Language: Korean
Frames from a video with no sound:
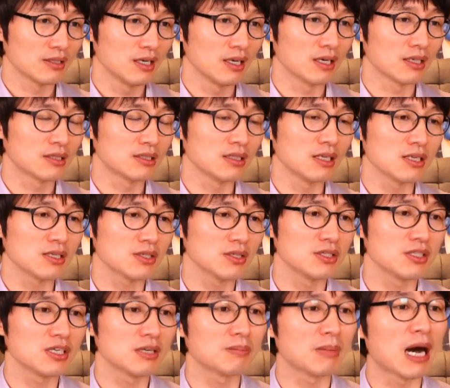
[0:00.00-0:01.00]
예, 그래서
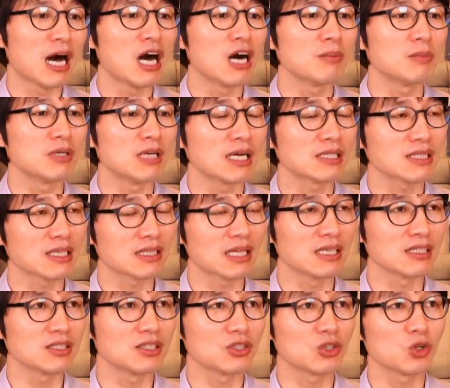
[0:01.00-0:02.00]
이제 마음을 항상
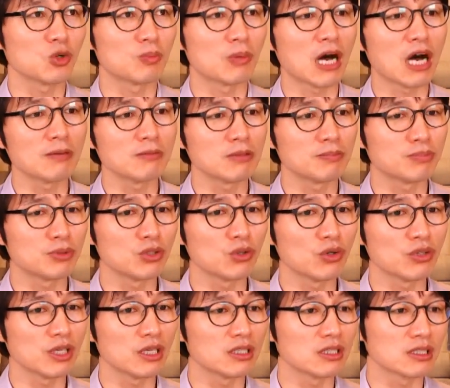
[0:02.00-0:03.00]
다스리고 마음을
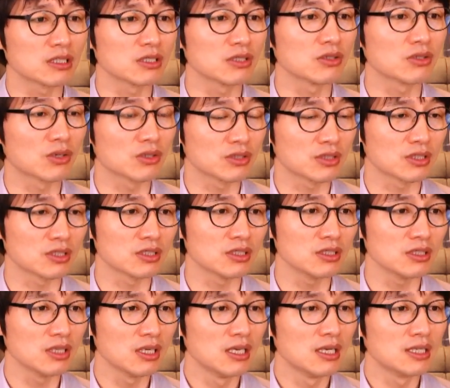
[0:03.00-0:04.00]
비워내는 그런
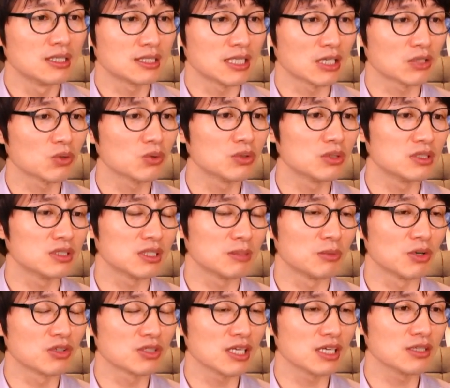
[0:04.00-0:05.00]
것들을 작용을 이제
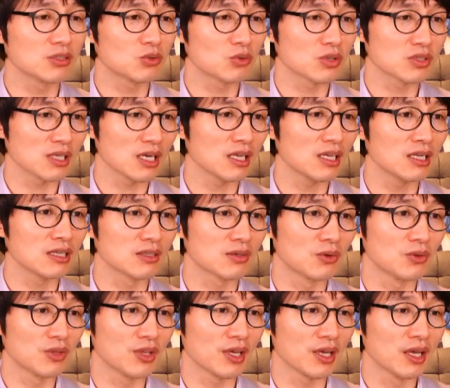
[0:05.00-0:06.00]
명상을 통해서 하라는
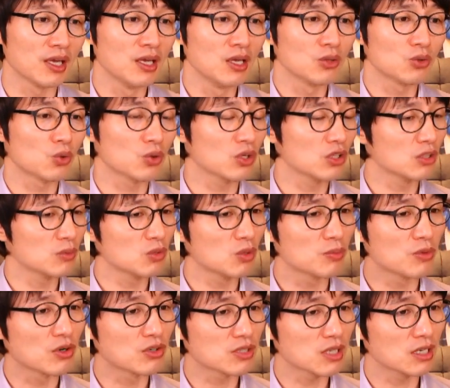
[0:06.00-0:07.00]
건데 동현님도
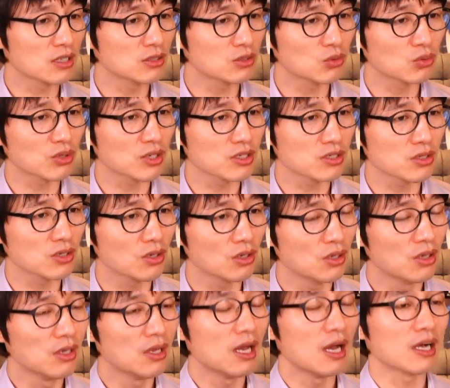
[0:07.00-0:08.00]
명상을 통해서
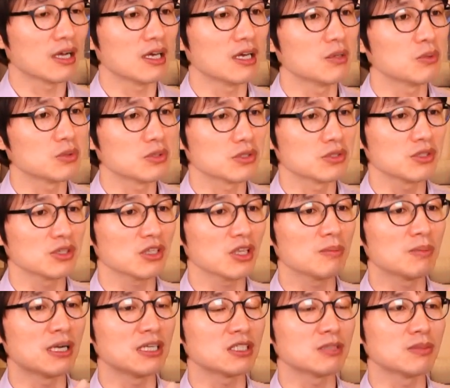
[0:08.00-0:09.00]
아까 우리 선생님
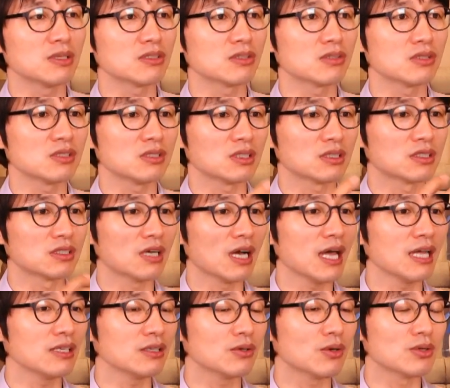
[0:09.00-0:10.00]
말씀하셨듯이 그거
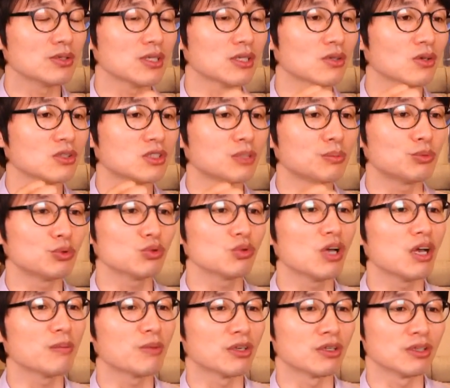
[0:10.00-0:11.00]
하는 것에 더
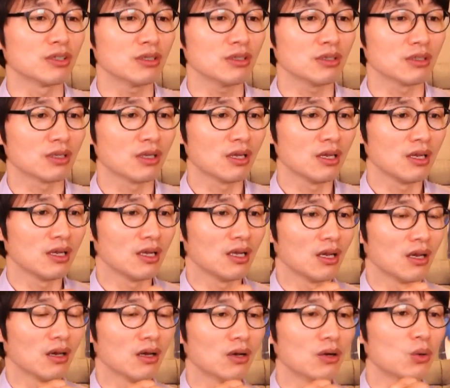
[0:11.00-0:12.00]
집중하면은
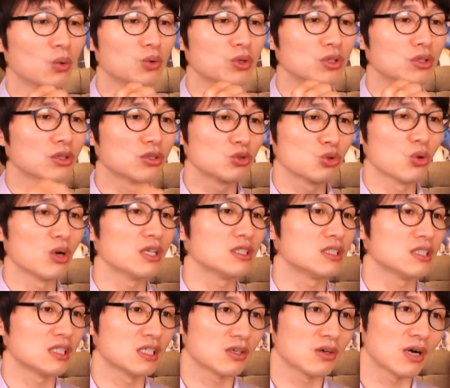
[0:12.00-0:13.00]
어, 오히려 더
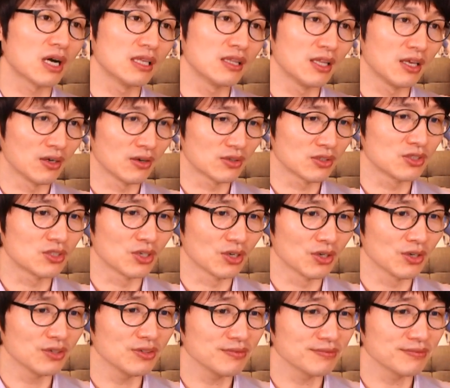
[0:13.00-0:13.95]
좋아지실 것 같네요. 그렇죠?